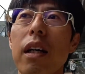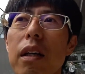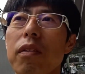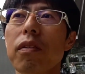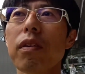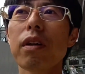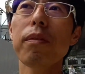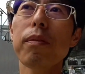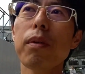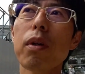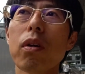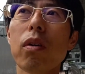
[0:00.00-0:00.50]
こ
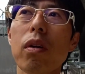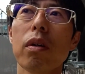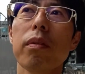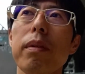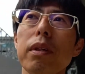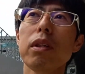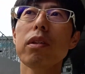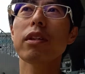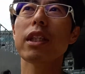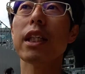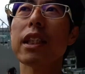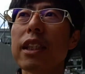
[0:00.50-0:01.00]
れはもう公務
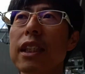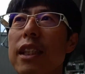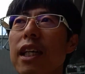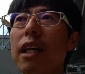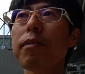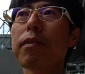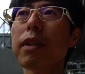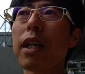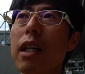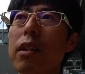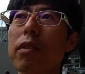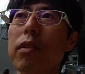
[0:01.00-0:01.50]
員の人たち誰
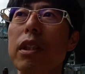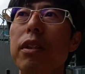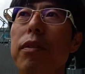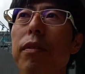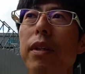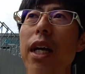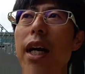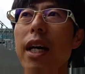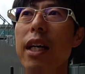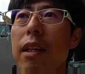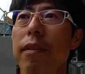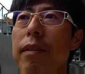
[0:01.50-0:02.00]
も確保しても
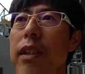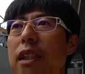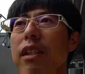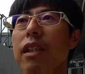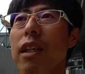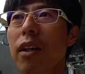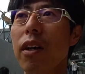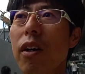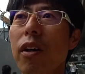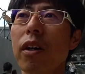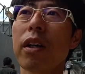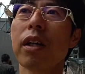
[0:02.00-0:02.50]
らわなきません
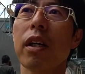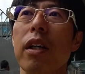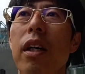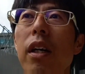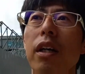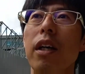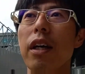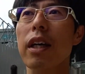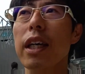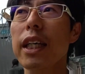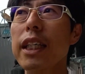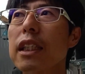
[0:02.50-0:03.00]
よ
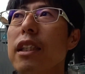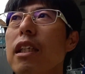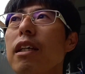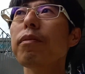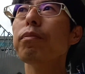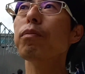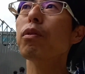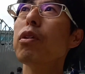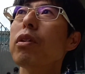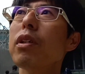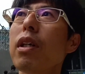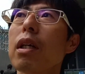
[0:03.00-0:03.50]
以前
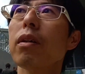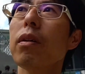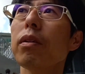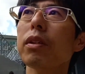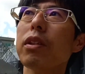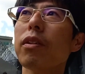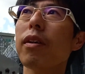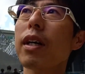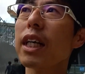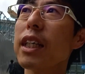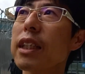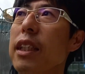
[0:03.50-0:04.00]
僕が工事
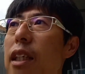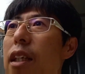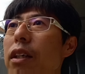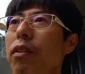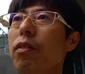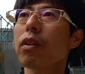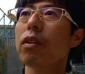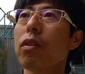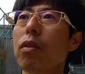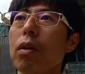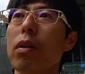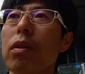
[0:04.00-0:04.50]
終わらせたのに
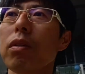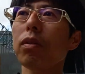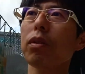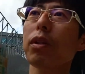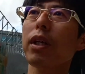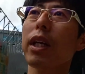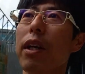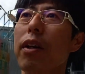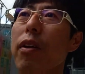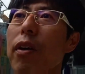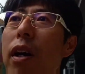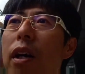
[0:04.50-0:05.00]
これどういうこと
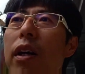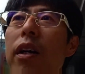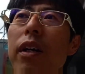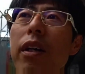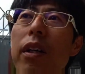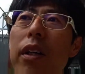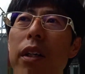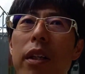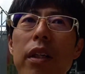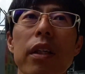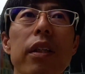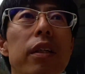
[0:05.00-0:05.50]
なの
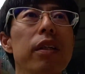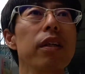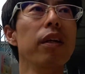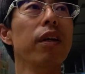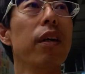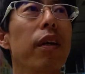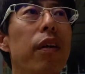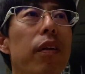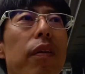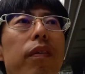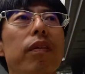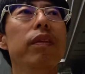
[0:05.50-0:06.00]

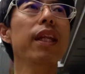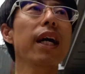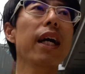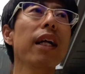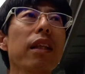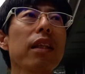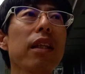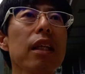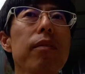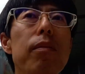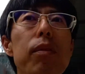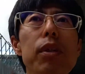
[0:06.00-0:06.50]

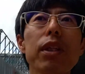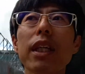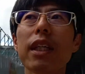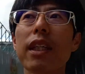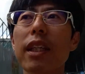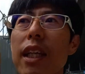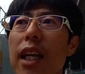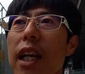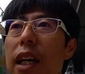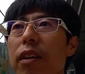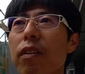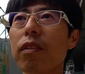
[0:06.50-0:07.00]
何にもでき
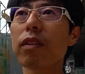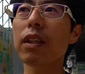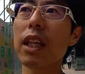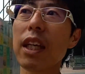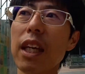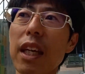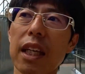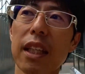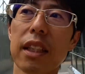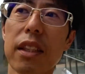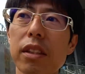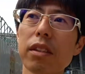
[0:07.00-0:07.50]
てないの
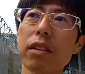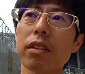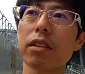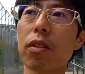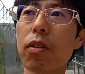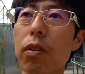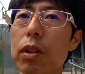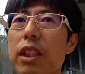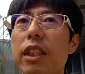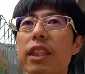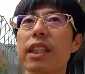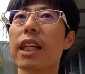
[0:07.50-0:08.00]
にすぐ
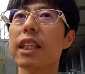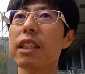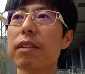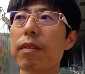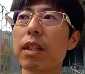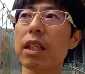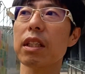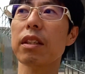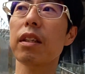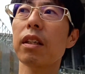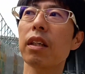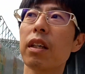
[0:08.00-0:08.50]
工事し始め
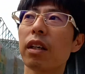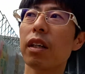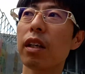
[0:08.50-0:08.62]
る